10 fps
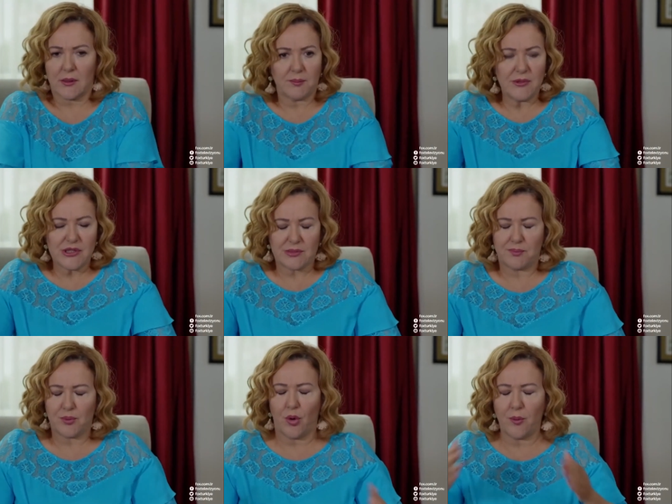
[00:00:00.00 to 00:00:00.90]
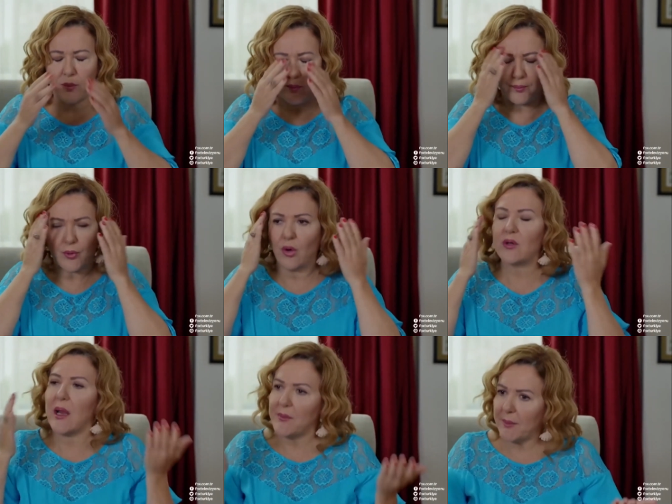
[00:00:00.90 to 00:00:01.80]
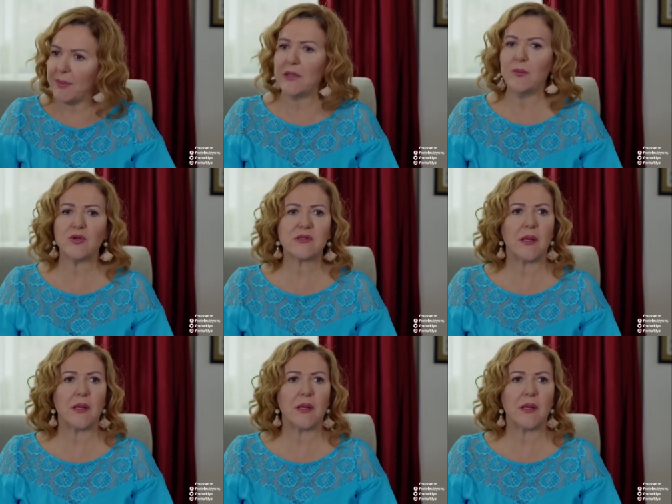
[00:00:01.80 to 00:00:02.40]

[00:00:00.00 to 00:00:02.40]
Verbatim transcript: Bir pro program yapalım